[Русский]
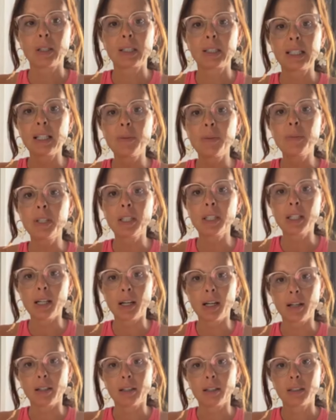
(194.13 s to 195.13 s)
для
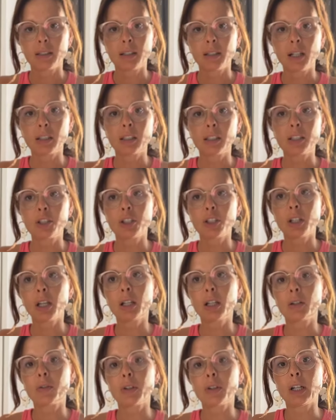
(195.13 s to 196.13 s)
меня, как для
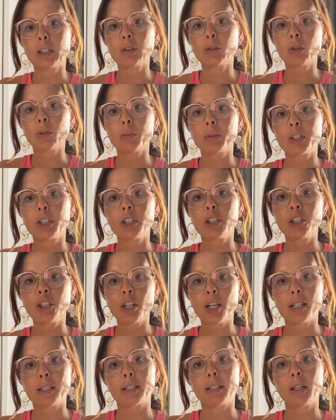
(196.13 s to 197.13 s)
человека, в котором
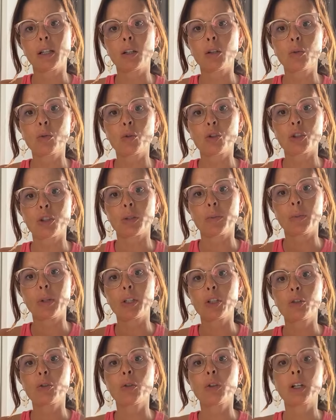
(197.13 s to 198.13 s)
сейчас загружено
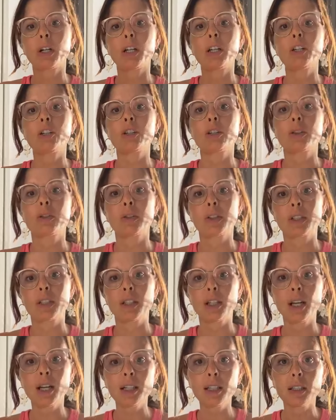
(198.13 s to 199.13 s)
большое количество
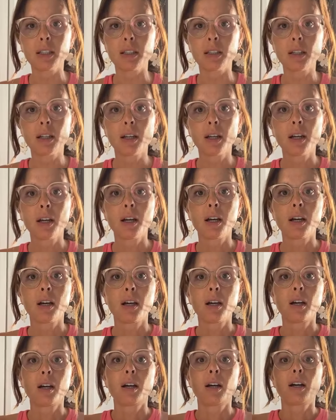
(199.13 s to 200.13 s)
знаний,
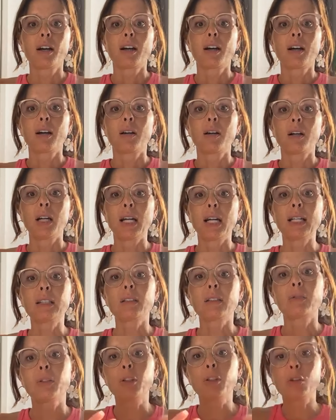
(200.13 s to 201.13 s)

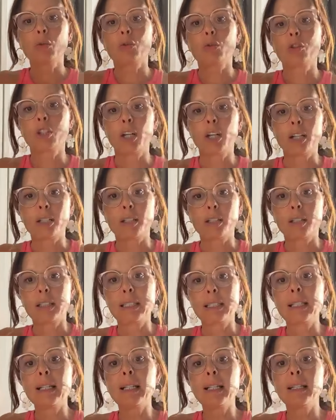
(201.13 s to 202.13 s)
это выгружать,
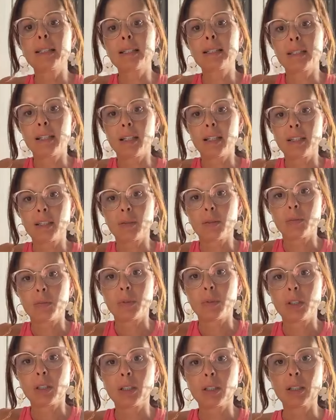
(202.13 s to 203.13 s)
делиться этим.
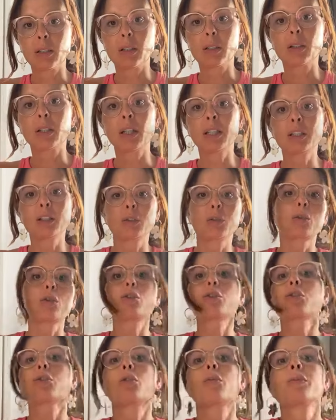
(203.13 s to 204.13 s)
Это то,
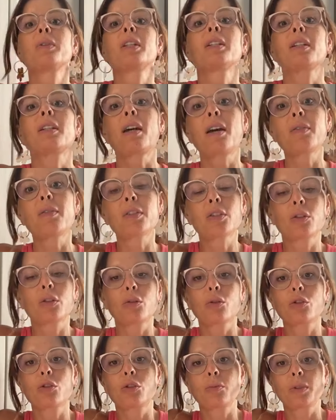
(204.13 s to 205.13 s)
что мне нравится,
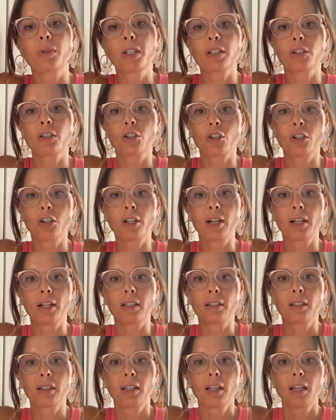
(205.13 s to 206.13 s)
то, что меня
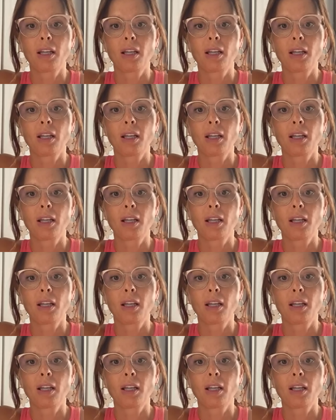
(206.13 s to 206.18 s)
зажигает.